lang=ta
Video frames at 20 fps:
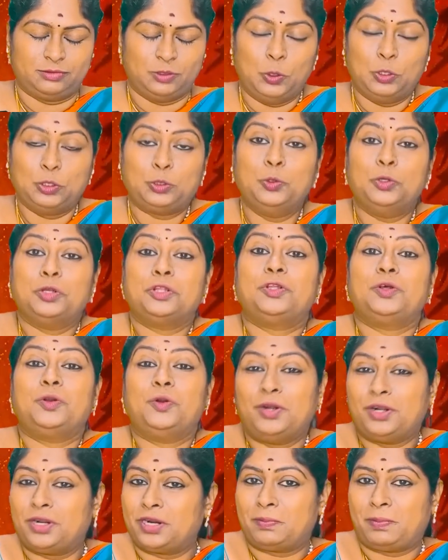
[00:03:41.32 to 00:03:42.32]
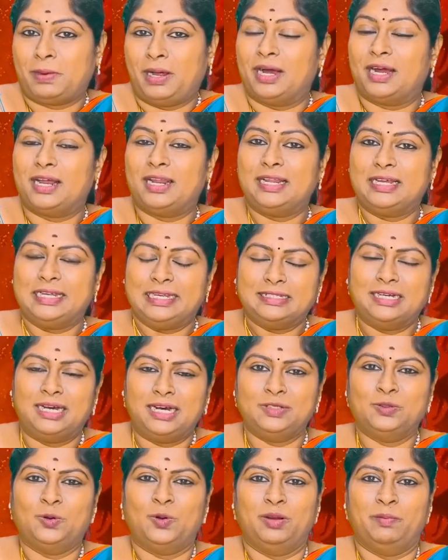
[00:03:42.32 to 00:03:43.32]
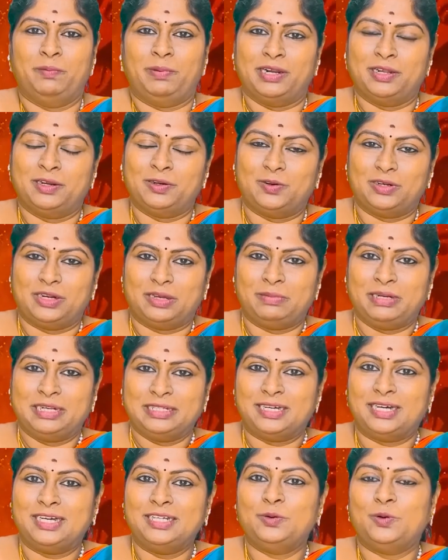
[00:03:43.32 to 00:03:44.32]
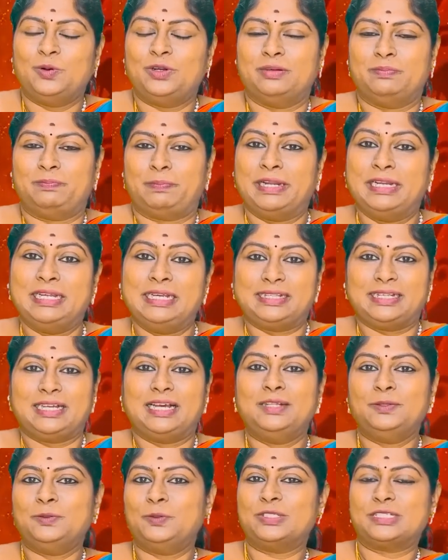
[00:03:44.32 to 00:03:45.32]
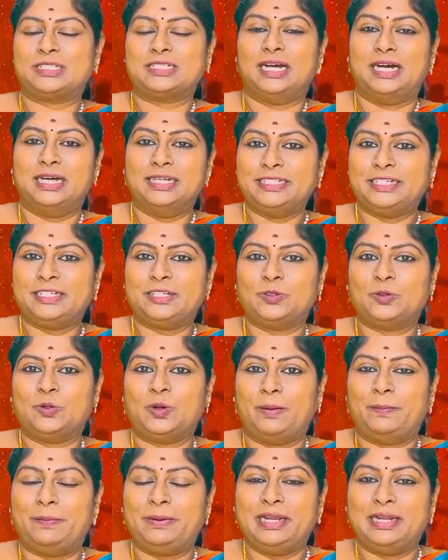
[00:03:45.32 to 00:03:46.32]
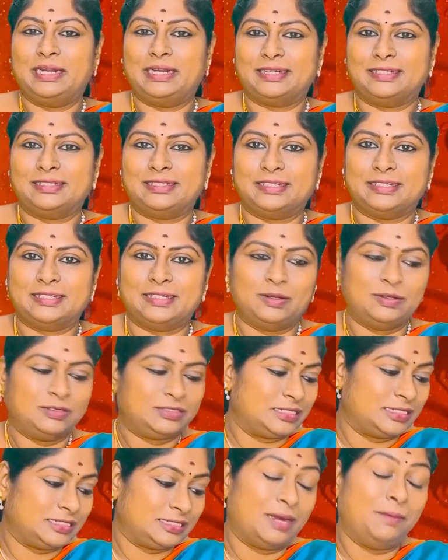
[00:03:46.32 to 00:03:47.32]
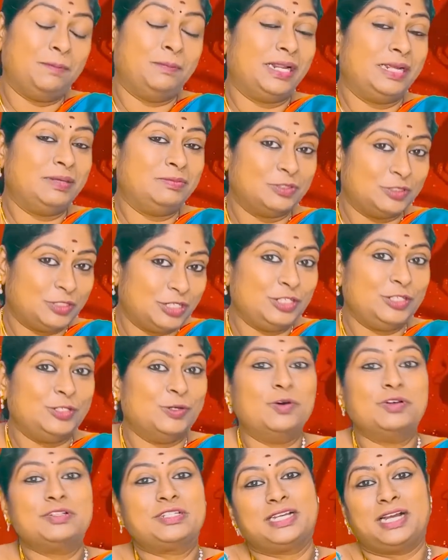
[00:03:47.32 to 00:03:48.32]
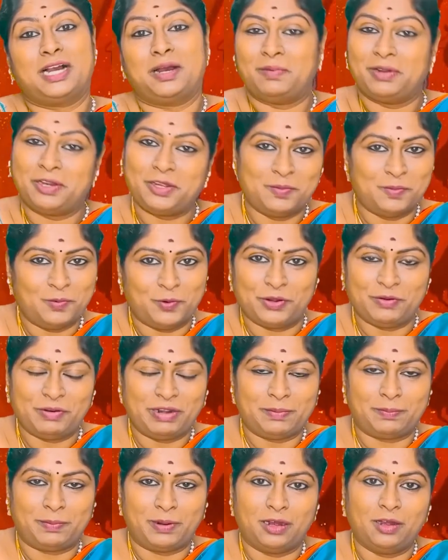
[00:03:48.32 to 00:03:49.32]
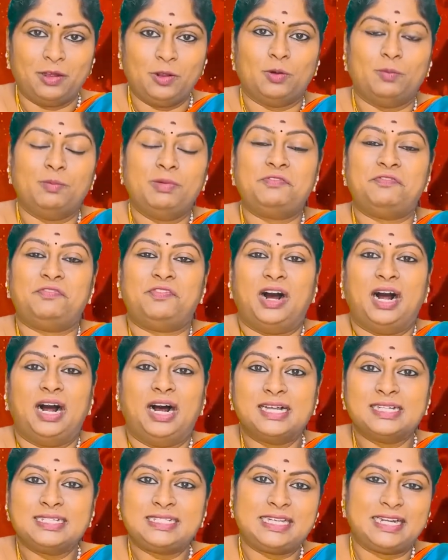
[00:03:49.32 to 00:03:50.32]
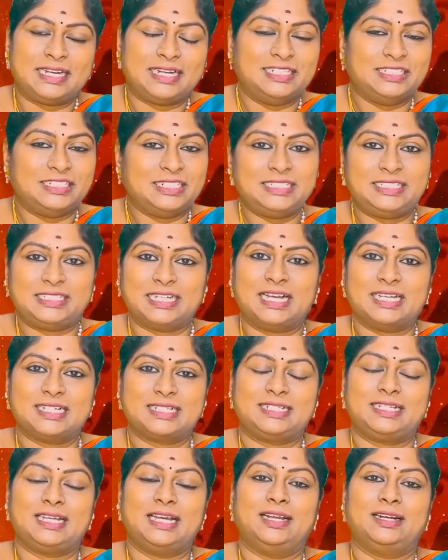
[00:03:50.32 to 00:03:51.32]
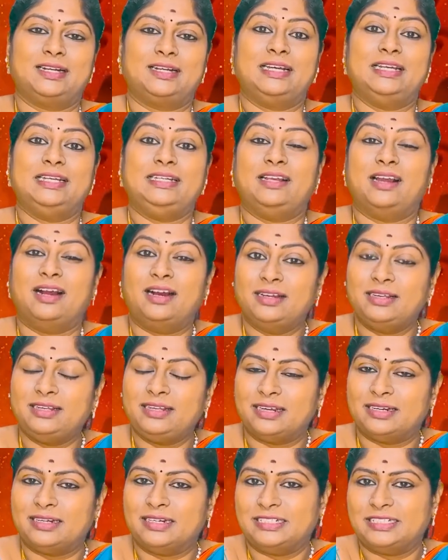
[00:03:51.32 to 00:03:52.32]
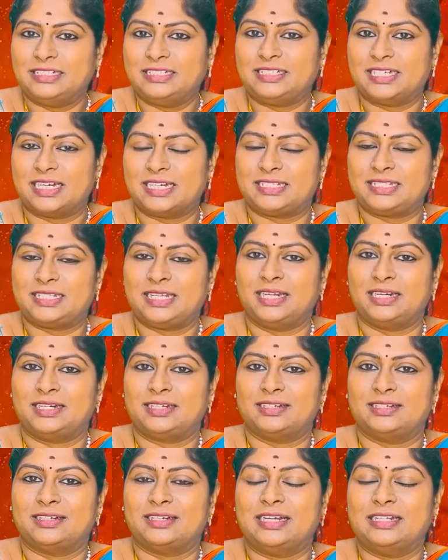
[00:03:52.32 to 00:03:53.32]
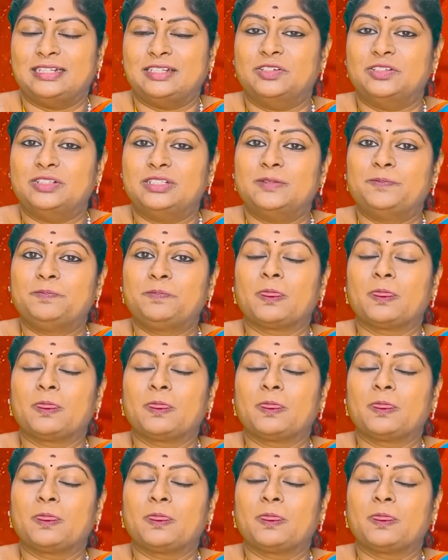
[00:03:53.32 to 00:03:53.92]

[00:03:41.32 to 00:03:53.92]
ஒரு துரு துருன்னு இருப்பாங்கல்ல ஏதாவது ஒன்று பண்ணணும் நம்ம ஏதாவது ஒன்று பண்ணி எதையாவது ஒன்று சாதிக்கணும் அப்படின்றது சம்டைம்ஸ் வந்து யோசிக்காமலேயும் முடிவு எடுப்பாங்க ரொம்ப ஃபாஸ்ட் எனர்ஜி ஜாஸ்தியாக இருக்குது யங் எனர்ஜி ஜாஸ்தியாக இருக்குது அதாவது